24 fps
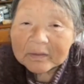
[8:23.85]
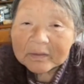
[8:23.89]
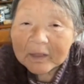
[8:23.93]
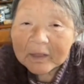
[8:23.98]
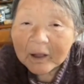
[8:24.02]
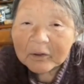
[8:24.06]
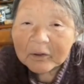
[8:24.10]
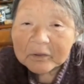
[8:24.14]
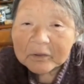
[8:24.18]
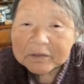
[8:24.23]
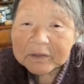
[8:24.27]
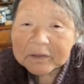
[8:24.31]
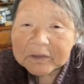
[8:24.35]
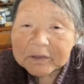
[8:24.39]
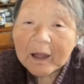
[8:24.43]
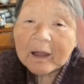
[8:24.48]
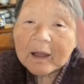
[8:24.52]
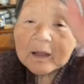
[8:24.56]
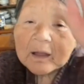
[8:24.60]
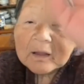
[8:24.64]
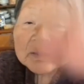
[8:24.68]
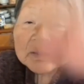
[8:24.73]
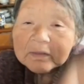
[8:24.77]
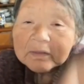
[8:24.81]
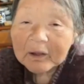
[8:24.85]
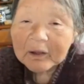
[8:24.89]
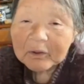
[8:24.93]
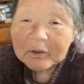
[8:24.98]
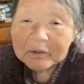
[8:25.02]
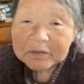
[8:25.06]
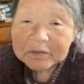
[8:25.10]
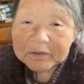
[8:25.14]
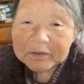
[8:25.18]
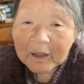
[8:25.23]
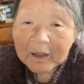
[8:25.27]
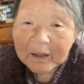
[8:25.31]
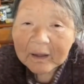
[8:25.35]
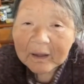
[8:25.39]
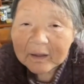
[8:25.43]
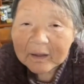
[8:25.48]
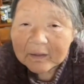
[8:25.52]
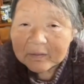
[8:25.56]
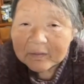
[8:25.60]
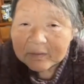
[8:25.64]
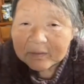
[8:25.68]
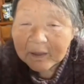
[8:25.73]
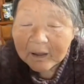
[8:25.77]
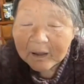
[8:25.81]
にゃこちゃん、にゃこちゃん、
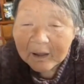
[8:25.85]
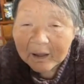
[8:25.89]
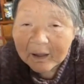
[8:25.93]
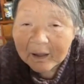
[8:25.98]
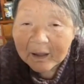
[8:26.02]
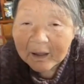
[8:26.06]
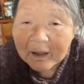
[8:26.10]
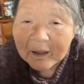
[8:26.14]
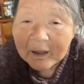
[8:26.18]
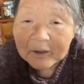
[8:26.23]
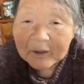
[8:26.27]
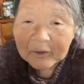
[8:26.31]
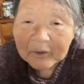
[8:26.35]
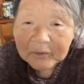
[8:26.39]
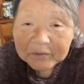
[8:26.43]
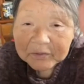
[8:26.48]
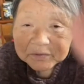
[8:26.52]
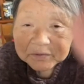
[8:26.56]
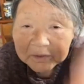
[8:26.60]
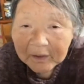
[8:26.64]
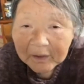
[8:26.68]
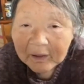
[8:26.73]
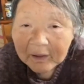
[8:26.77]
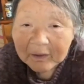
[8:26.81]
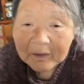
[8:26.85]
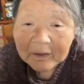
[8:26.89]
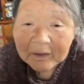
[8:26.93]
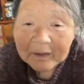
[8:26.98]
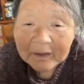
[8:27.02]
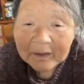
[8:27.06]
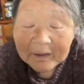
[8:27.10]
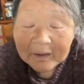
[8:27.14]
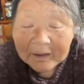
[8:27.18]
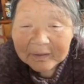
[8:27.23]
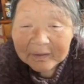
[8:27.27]
にゃーこちゃん、